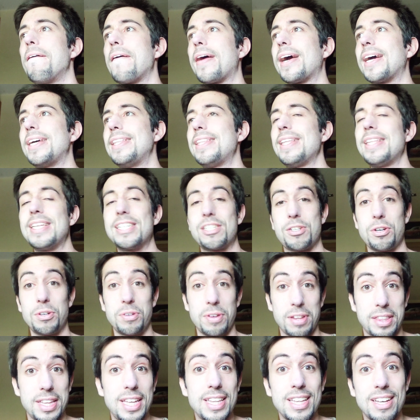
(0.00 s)
gente
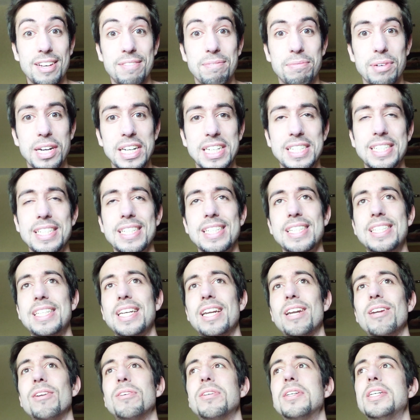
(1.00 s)
desconocida, por así
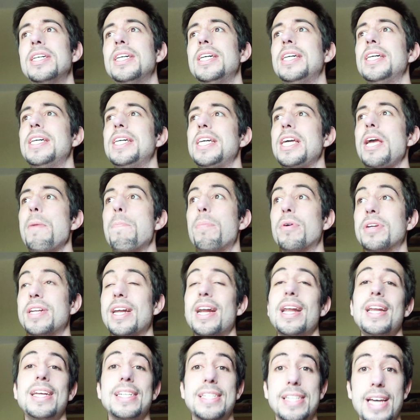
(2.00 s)
decirlo. Y
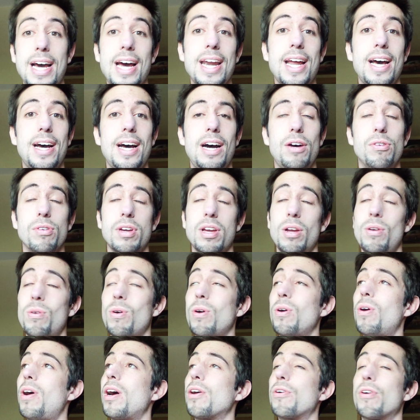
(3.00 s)
ponerles cara, aunque
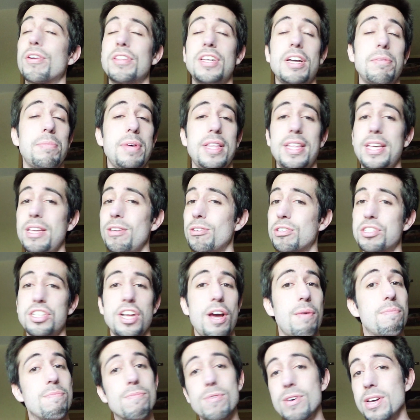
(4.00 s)
luego acordarme de ellos
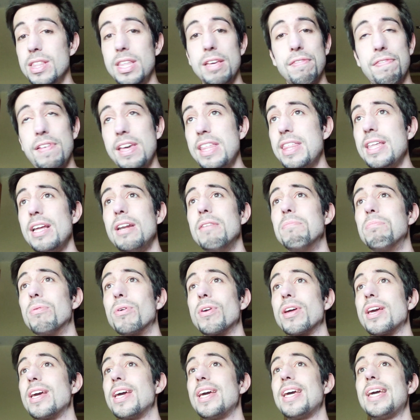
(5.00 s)
sea muy difícil
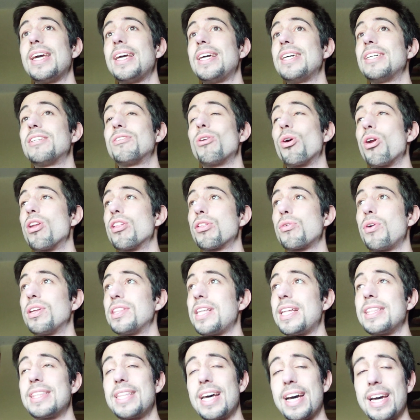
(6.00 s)
porque conozco a
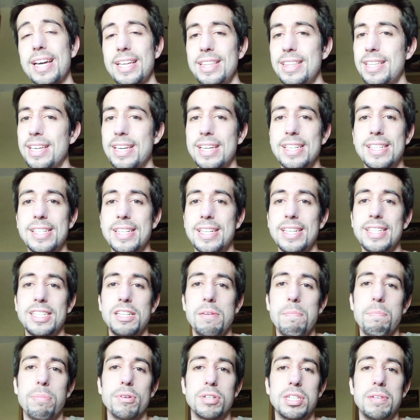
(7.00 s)
tanta gente que es que
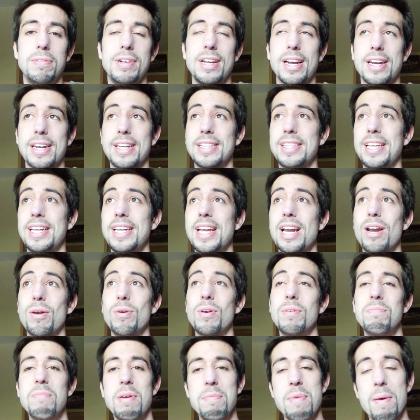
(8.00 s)
es imposible
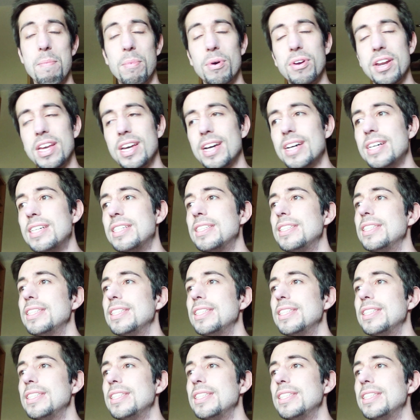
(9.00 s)
retenerlo en mi memoria,